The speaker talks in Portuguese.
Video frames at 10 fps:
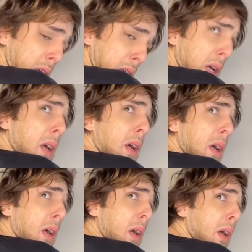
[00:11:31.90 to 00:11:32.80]
de
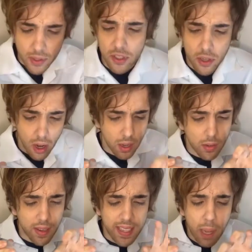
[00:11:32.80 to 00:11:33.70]
salsicha. Fica
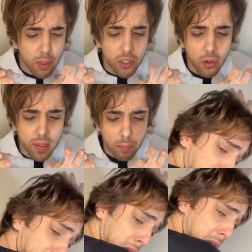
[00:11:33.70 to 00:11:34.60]
pior. No que
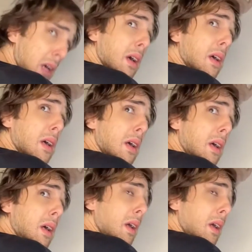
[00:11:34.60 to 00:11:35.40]
furou, eu entendi o porquê